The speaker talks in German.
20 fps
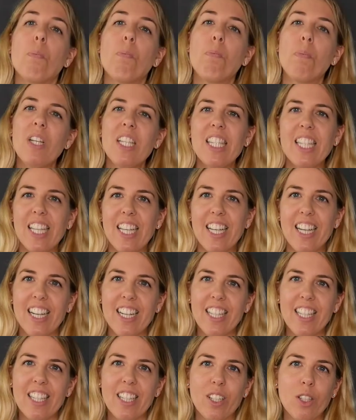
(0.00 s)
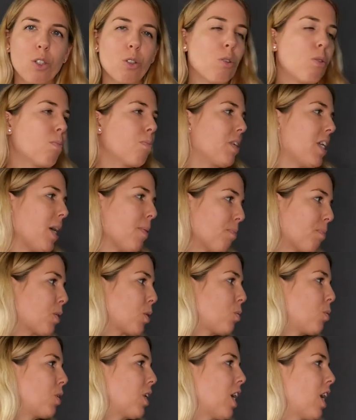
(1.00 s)
Bisher sind um
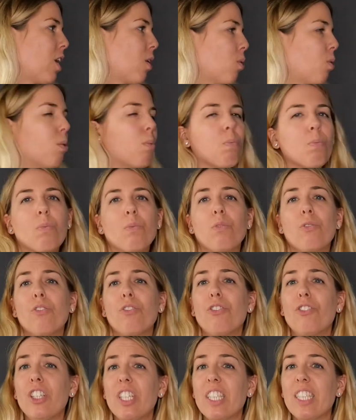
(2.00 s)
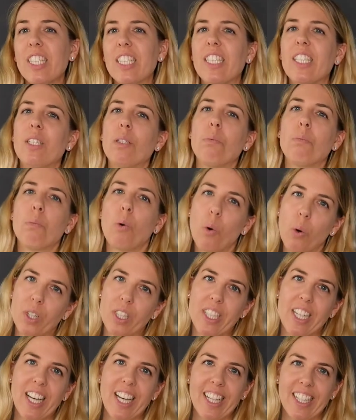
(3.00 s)
Neptun herum 14
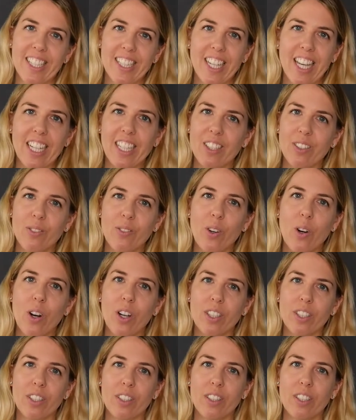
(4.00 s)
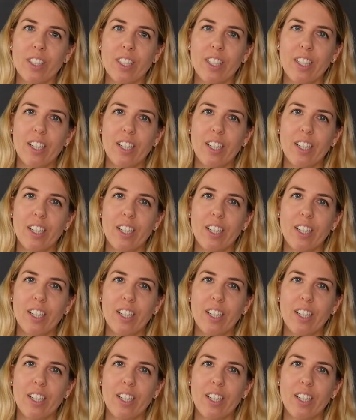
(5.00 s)
Monde entdeckt worden.